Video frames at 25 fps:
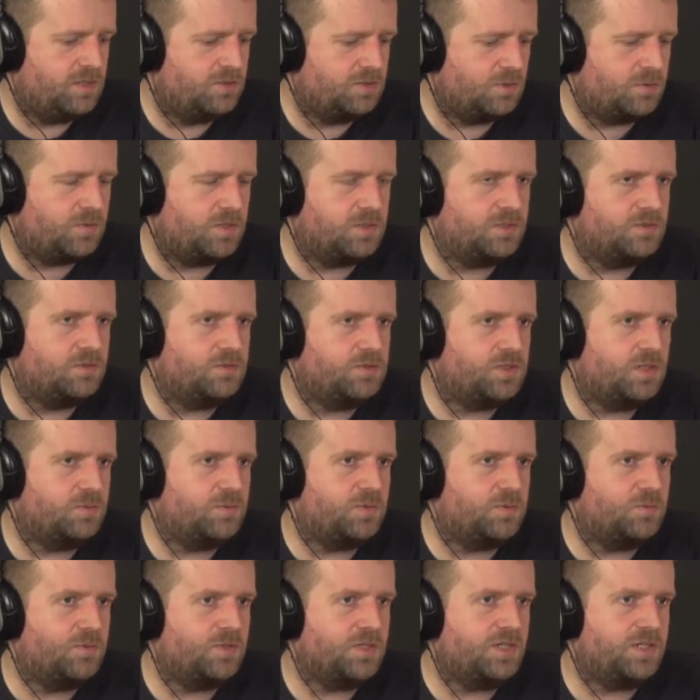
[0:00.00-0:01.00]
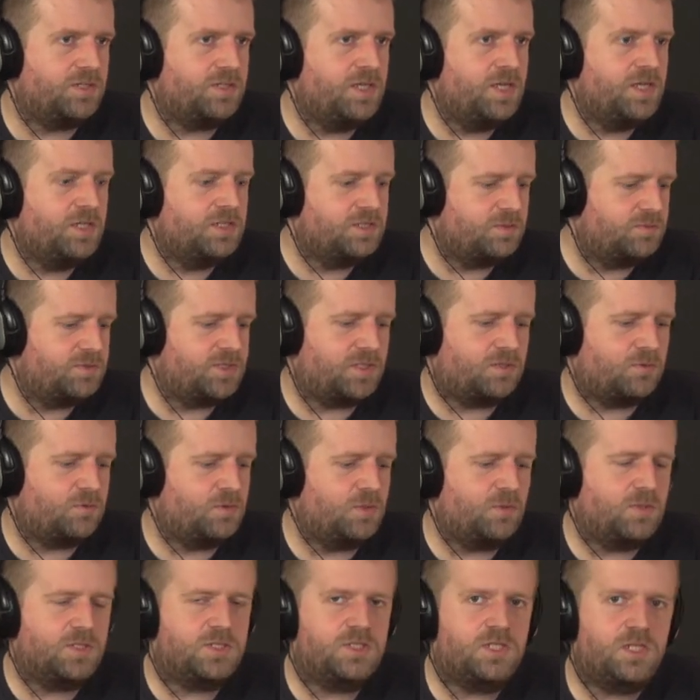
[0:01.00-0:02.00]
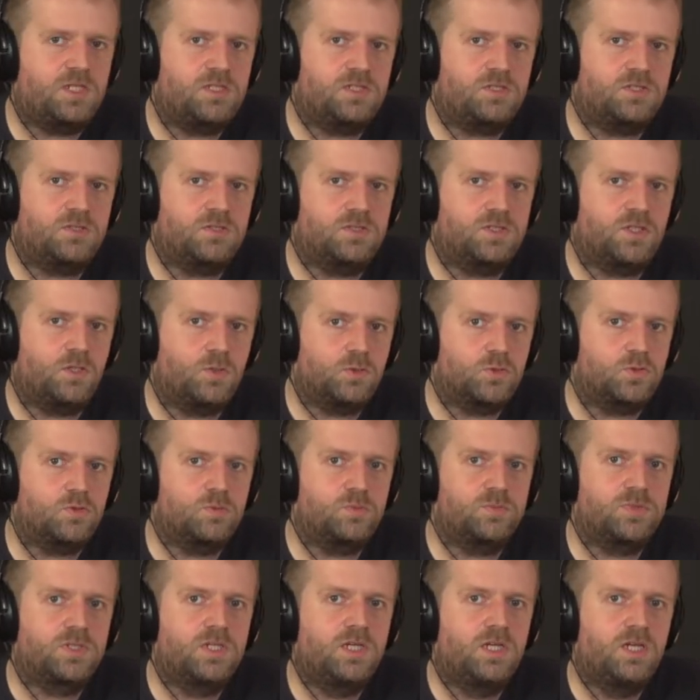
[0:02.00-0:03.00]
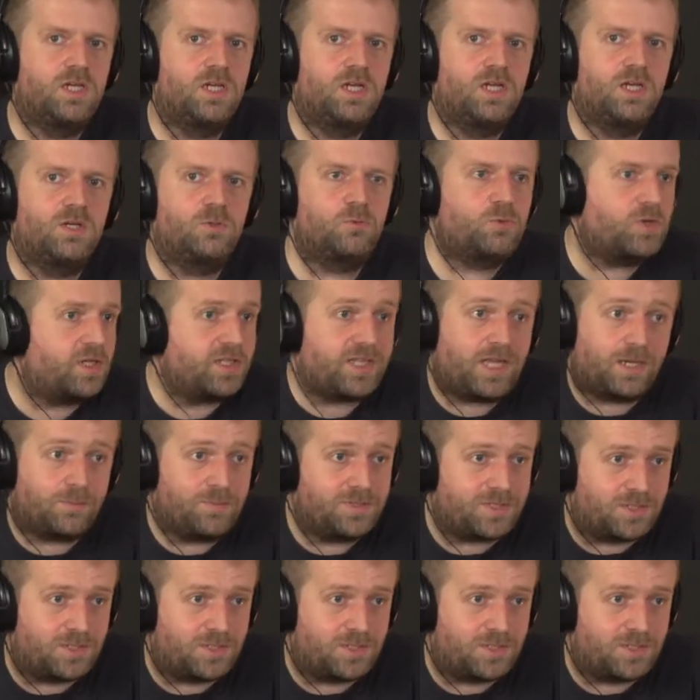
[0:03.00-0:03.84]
dokładnie do JP Morgan, żeby zatrudniła 4000 osób które i tak by